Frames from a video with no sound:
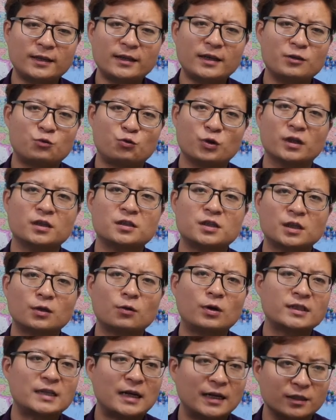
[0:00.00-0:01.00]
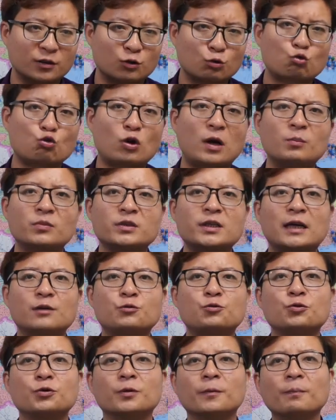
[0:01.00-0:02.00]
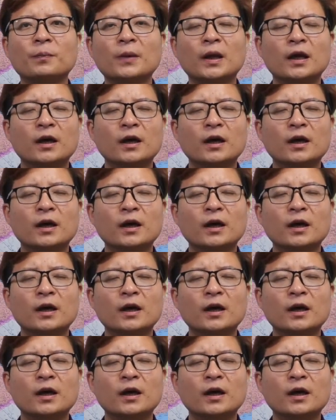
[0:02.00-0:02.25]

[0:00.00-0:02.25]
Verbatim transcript: 内卷的情况下，你就装不下去。